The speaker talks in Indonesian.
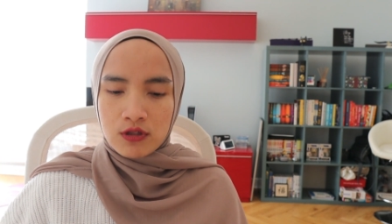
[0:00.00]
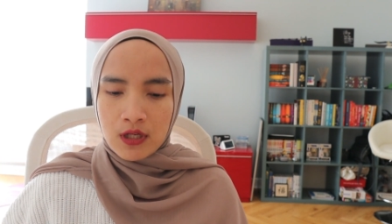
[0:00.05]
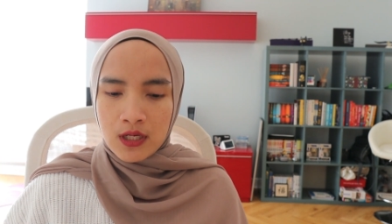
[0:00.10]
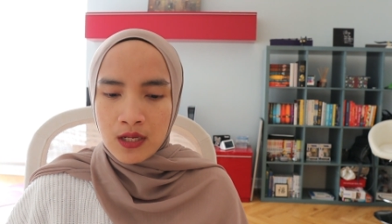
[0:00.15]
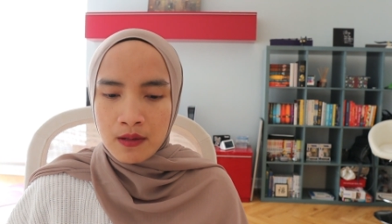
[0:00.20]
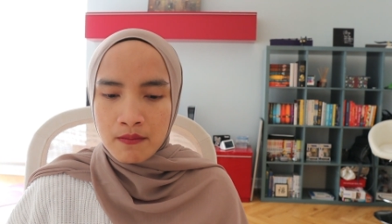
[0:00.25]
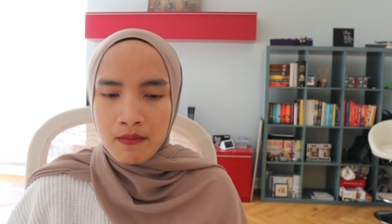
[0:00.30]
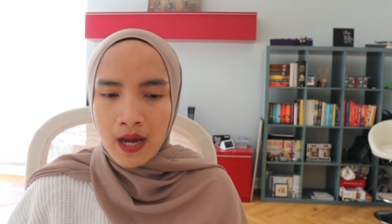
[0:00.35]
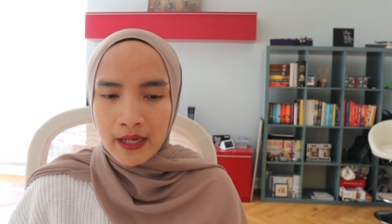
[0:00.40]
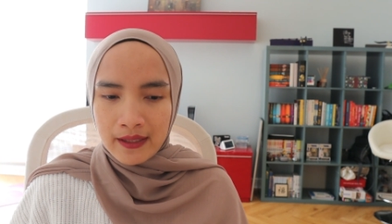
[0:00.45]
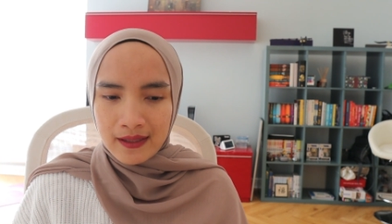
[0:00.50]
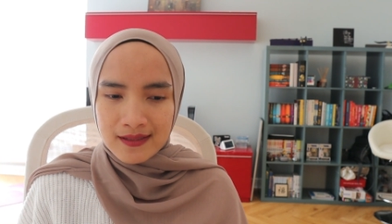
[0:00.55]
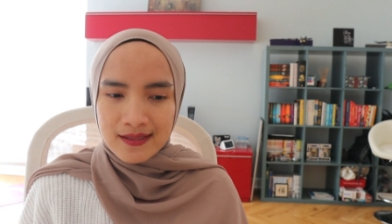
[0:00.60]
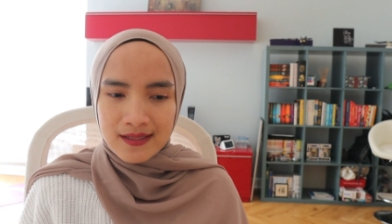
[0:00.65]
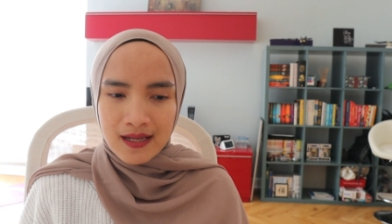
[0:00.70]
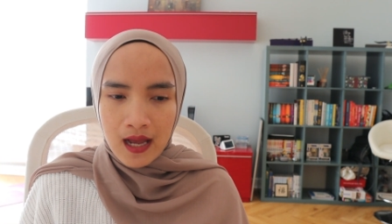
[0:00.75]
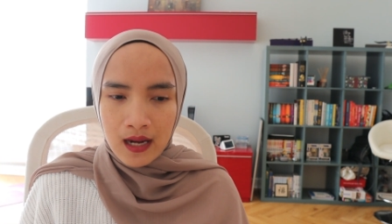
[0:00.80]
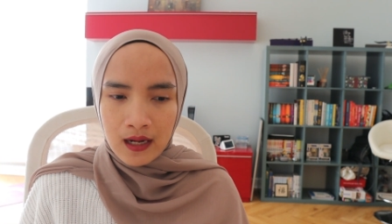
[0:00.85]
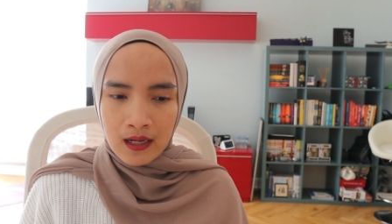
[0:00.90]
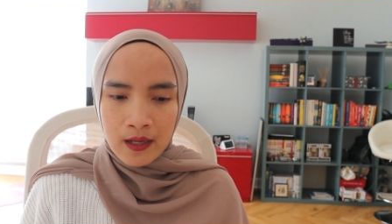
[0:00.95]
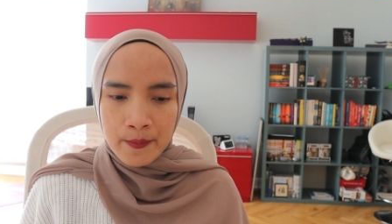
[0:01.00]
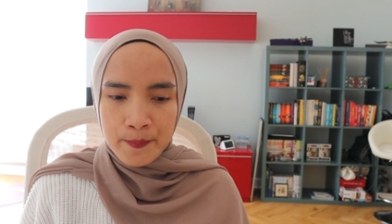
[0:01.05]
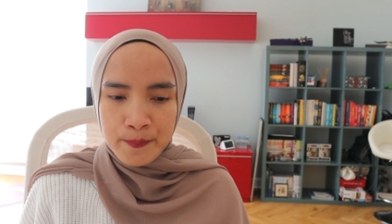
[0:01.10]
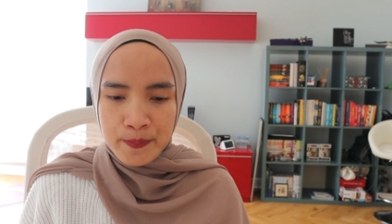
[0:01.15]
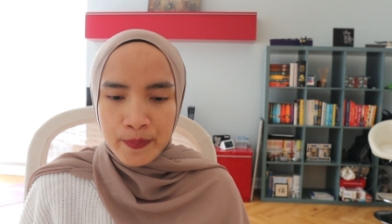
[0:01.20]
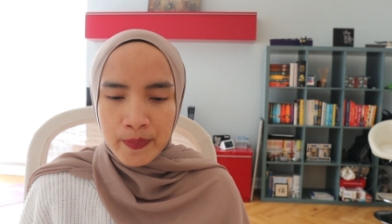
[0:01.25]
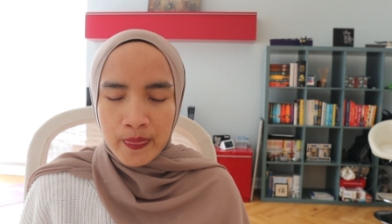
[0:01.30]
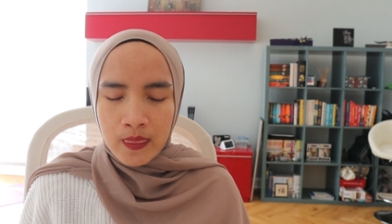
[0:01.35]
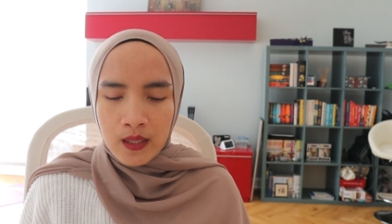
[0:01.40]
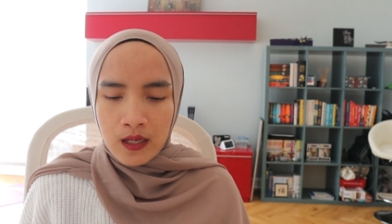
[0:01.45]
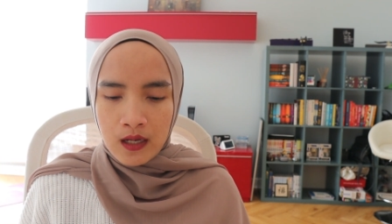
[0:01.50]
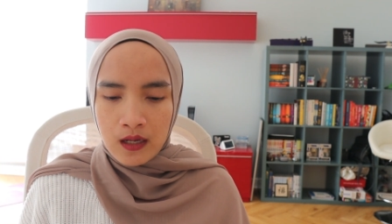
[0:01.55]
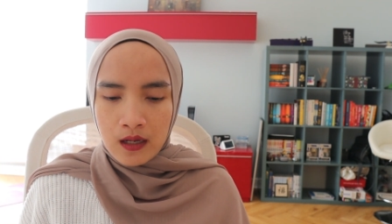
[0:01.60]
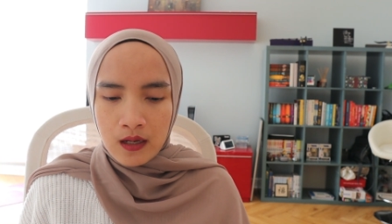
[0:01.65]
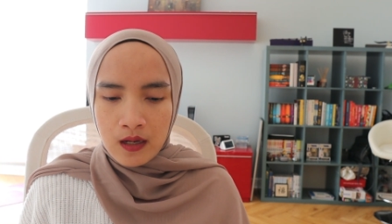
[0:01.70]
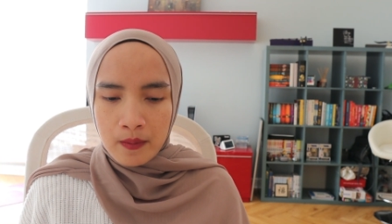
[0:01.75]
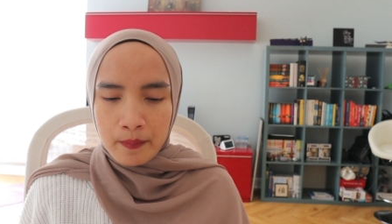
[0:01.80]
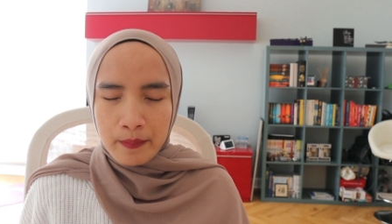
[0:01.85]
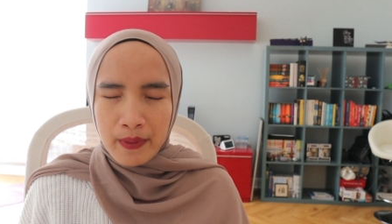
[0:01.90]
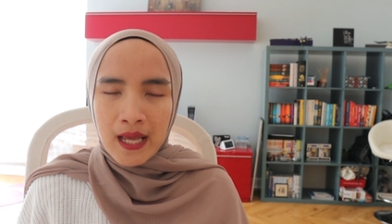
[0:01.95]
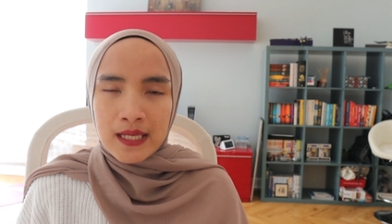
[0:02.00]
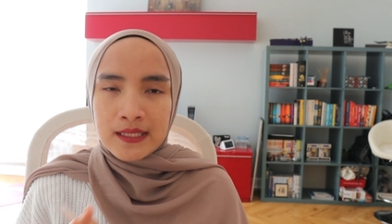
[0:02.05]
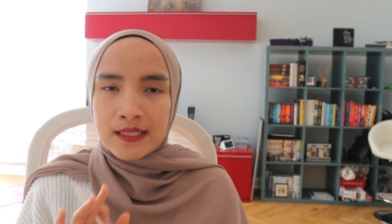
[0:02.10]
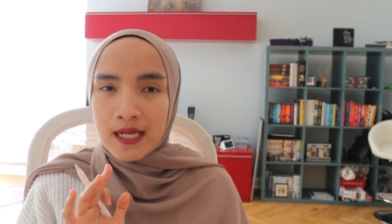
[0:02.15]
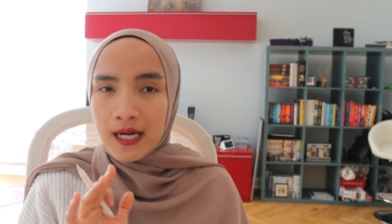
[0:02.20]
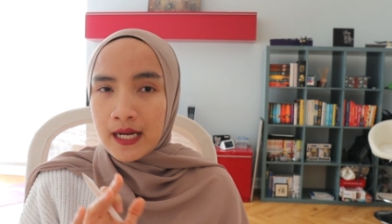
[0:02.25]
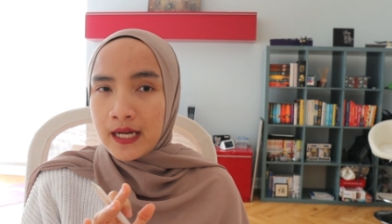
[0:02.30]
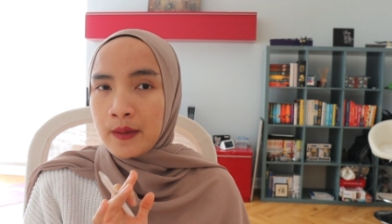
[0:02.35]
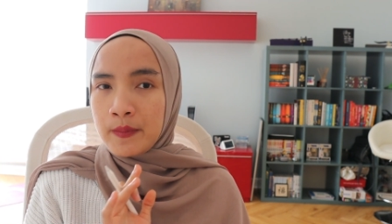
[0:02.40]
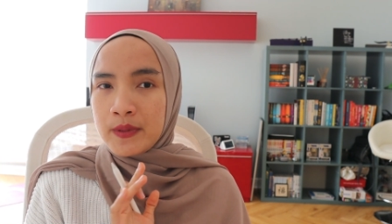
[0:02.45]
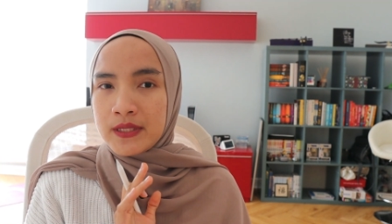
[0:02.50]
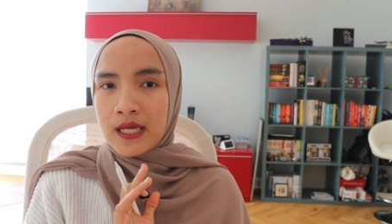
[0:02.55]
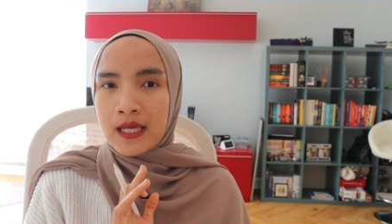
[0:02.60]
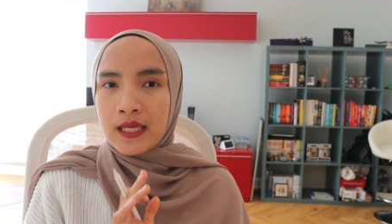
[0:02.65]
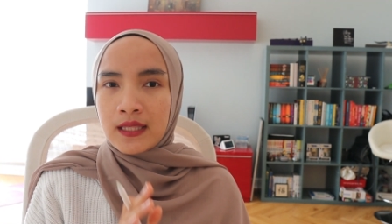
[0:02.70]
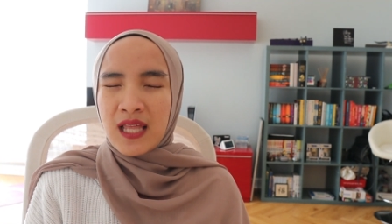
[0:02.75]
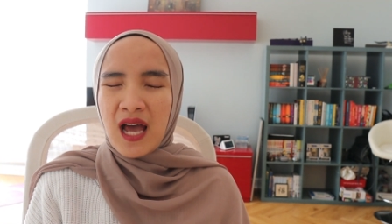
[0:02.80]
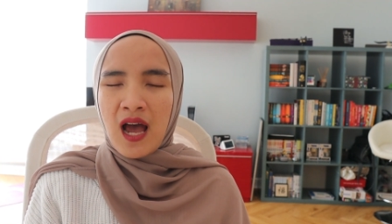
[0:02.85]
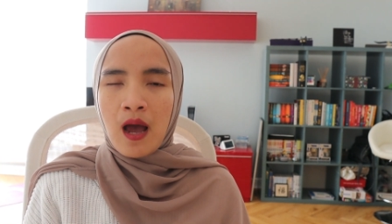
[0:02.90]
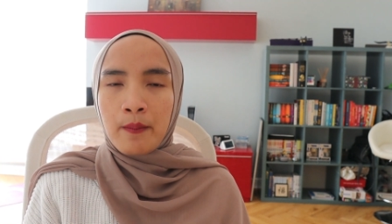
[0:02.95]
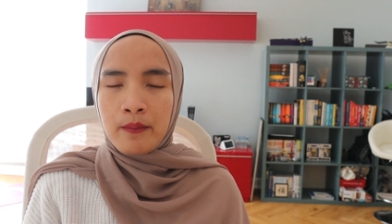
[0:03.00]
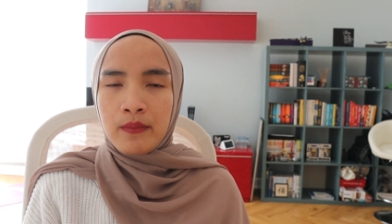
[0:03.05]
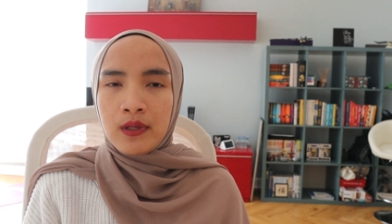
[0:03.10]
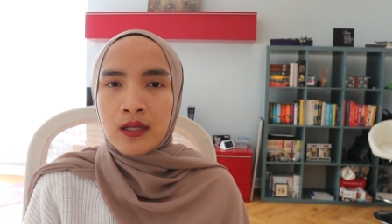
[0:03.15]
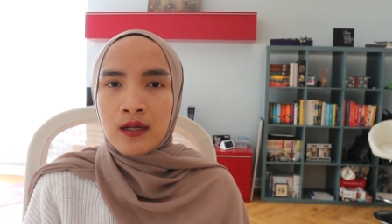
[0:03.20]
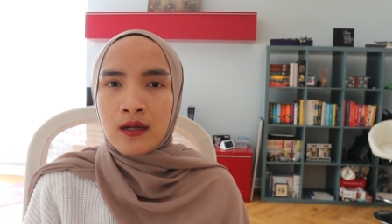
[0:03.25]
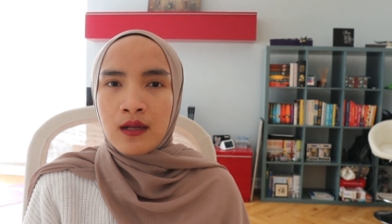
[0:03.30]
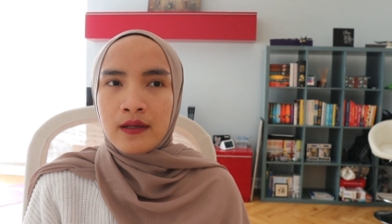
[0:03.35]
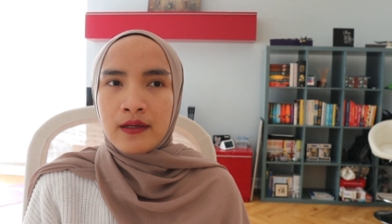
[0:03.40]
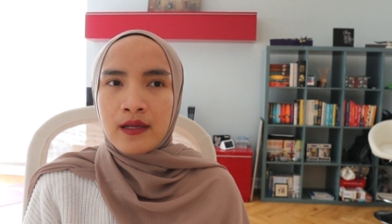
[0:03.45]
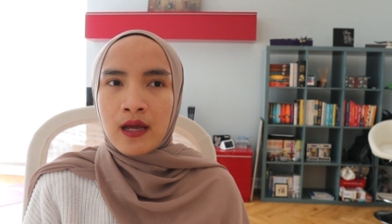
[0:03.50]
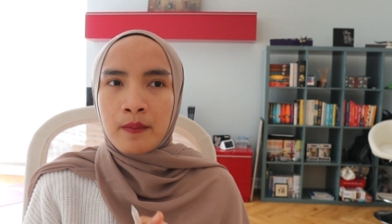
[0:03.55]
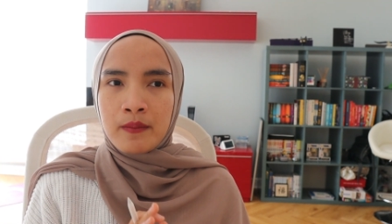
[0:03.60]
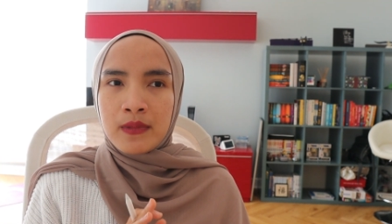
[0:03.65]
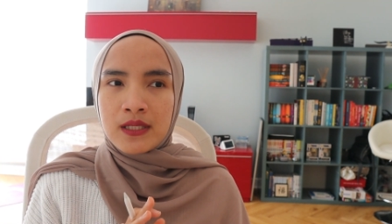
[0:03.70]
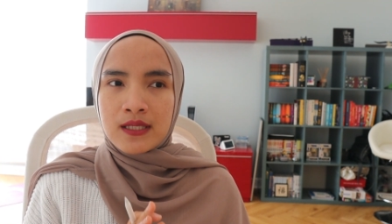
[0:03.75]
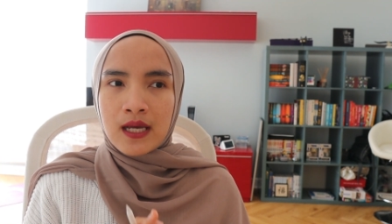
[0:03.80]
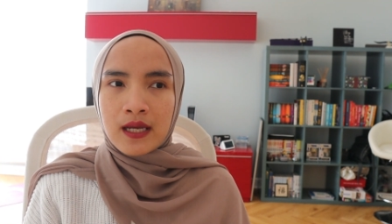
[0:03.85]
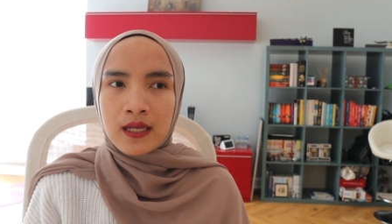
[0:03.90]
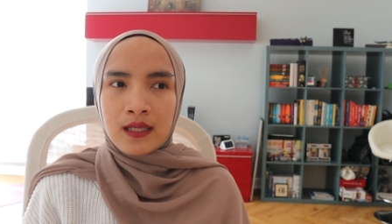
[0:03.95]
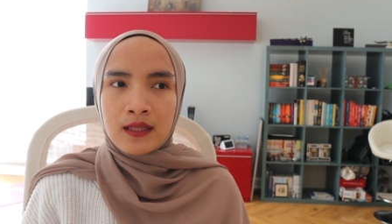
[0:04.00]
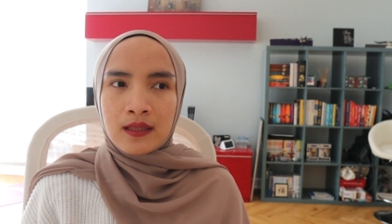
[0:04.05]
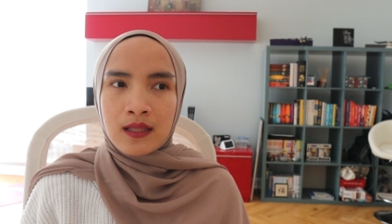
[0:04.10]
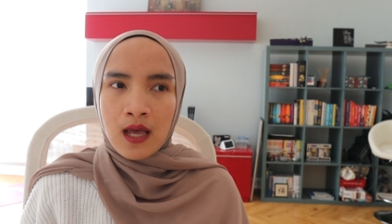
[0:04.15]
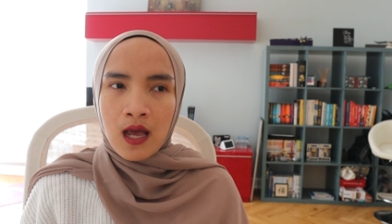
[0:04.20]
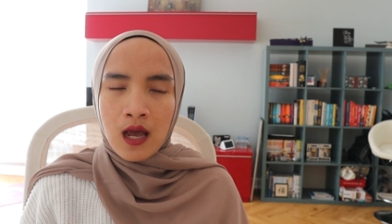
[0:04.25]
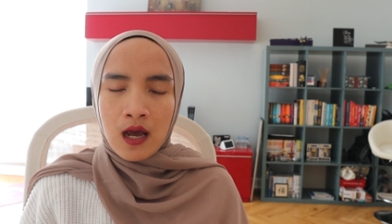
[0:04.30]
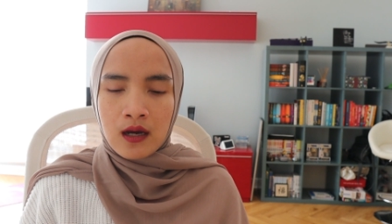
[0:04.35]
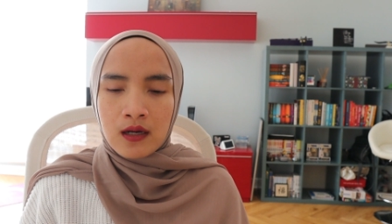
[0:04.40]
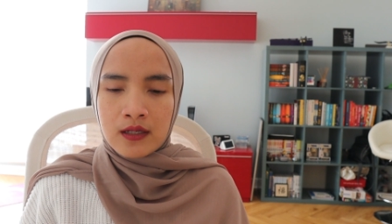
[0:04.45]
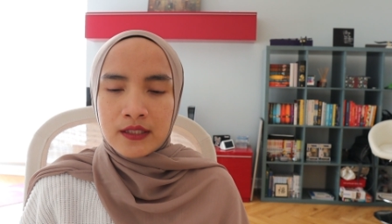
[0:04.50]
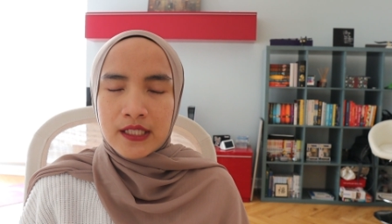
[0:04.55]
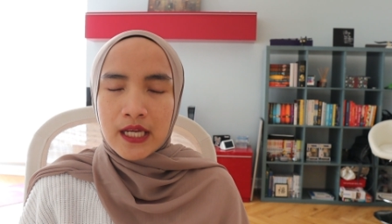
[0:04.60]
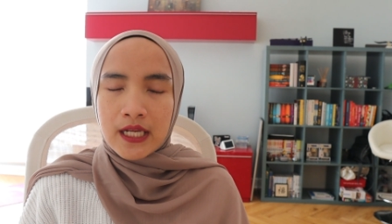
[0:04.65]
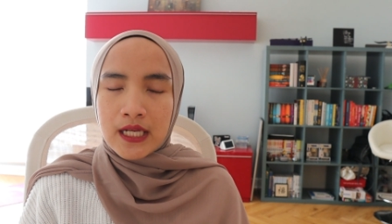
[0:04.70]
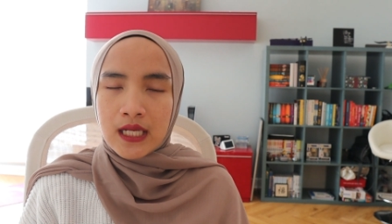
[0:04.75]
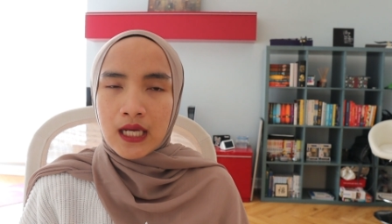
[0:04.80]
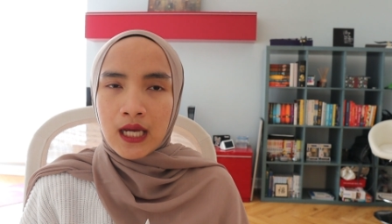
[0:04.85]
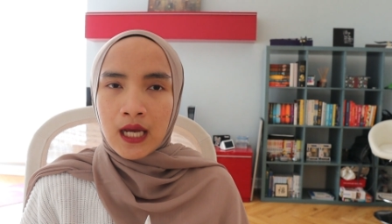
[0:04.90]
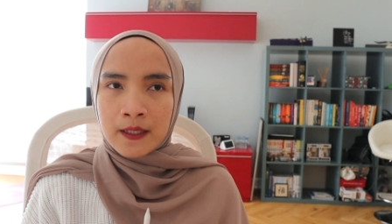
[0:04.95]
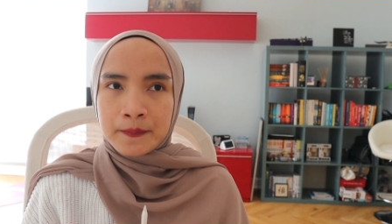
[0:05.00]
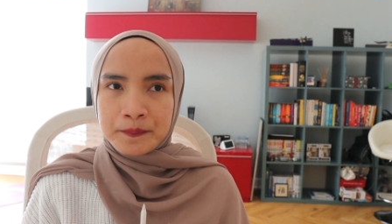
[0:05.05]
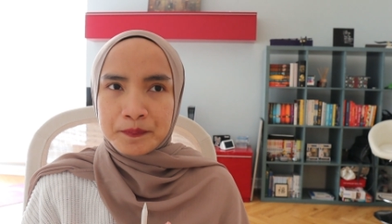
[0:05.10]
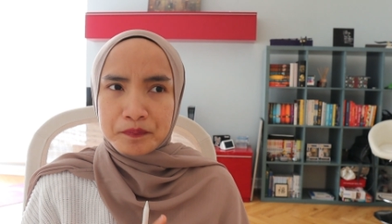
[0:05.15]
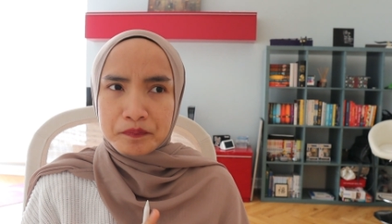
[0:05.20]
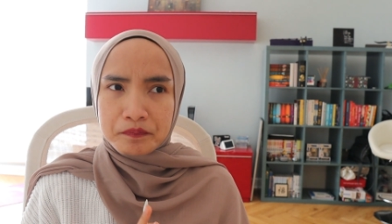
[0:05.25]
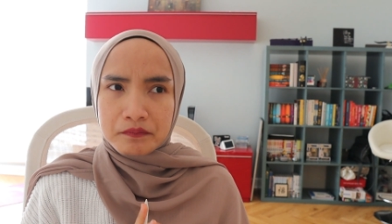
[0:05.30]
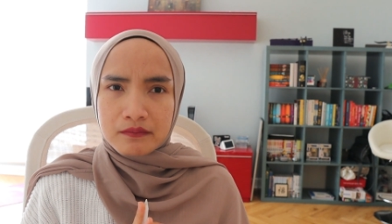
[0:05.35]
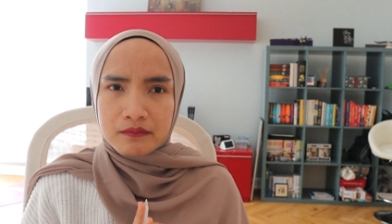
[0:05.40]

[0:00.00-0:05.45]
Jadi banyak sekali e, pelajaran yang bisa kita ambil, yang bisa kita e, jadikan